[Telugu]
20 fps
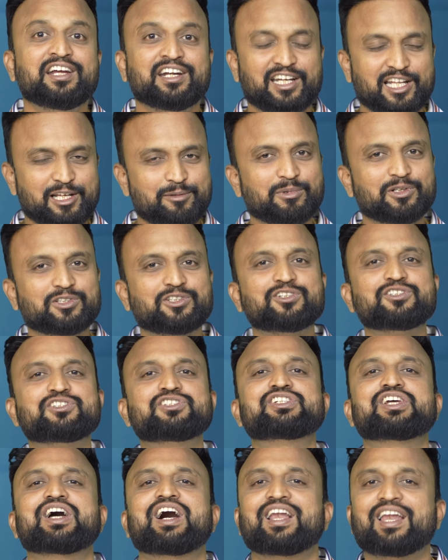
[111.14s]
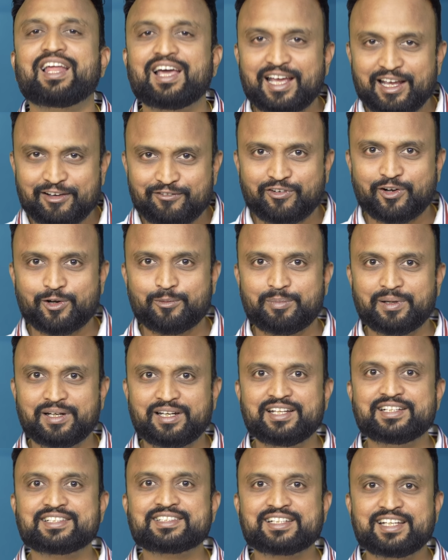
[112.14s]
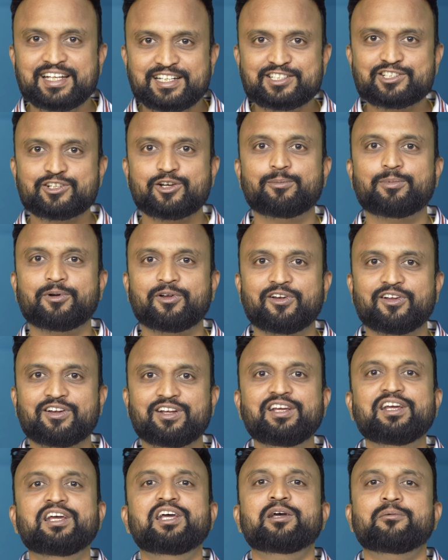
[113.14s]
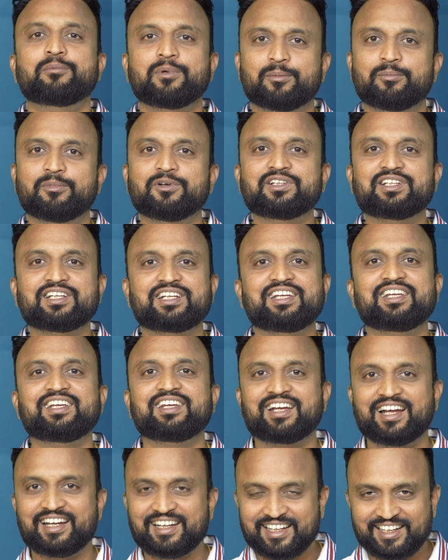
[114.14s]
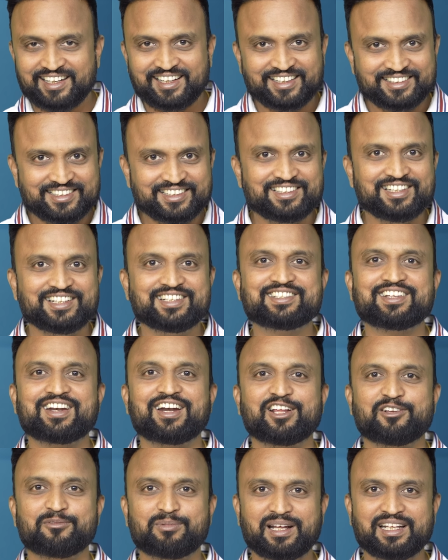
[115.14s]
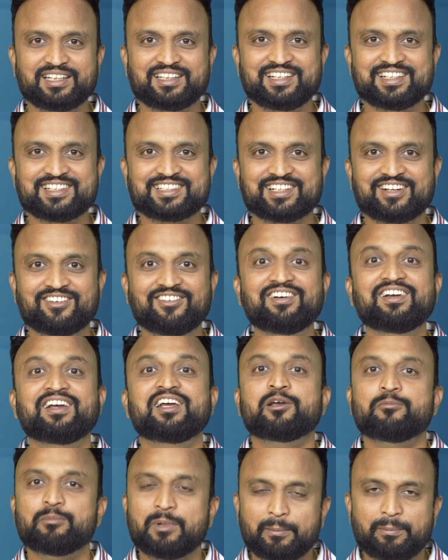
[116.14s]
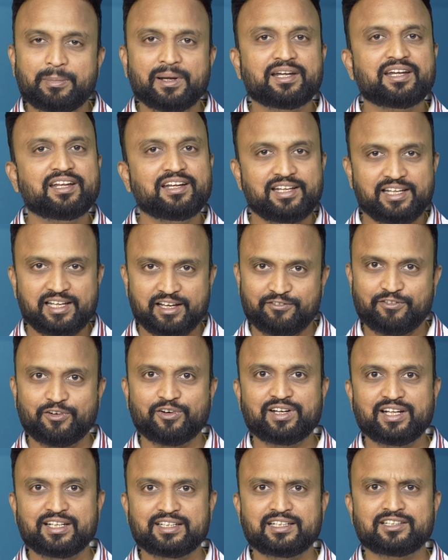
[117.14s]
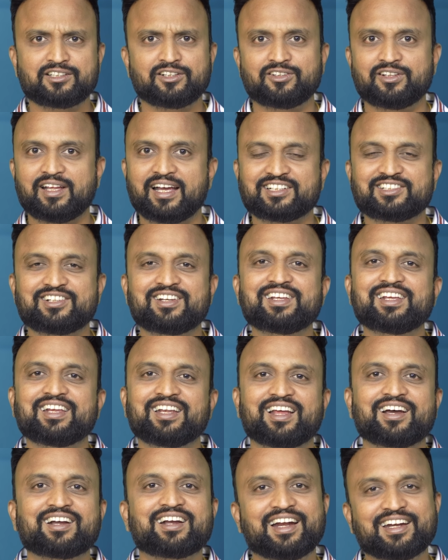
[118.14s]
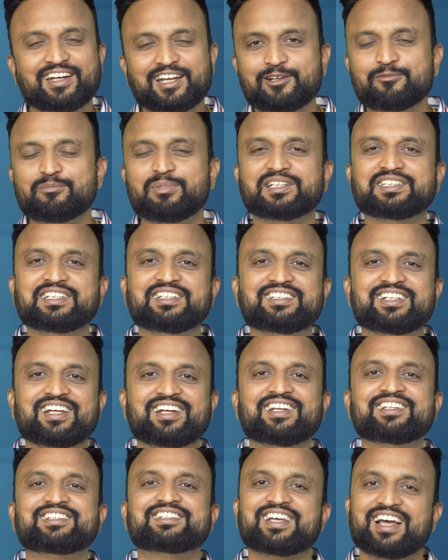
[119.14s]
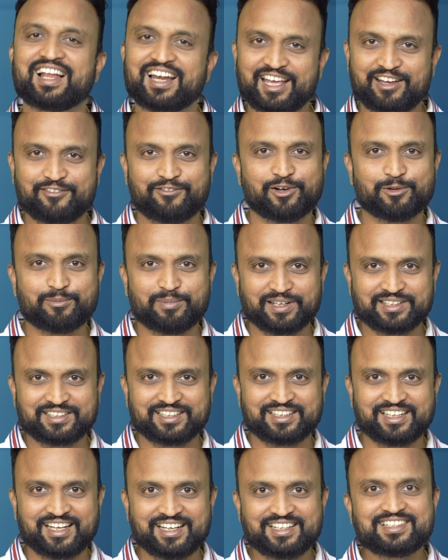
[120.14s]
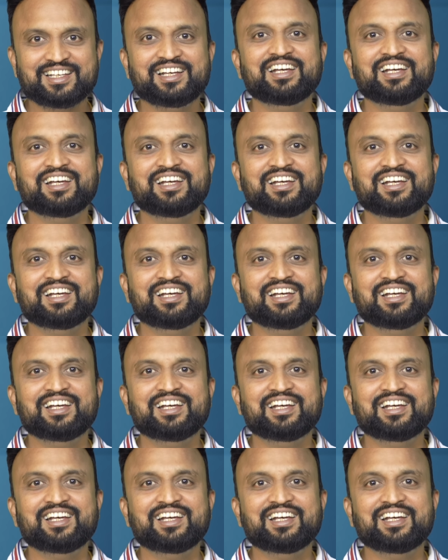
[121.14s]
టీం మొత్తం చాలా ఎఫర్ట్ పెట్టి స్కిట్స్ రూపంలోనే మేము ముందుకి ఈ కంటెంట్ అయితే తీసుకురావడానికి ప్రయత్నిస్తున్నాం మేము పెట్టిన ఎఫర్ట్ ఏదైతే ఉందో యాక్చువల్లీ ఇలా కంటెంట్ ప్రజెంట్ చేయాలంటే చాలా ఎఫర్ట్ పడుతుంది గైస్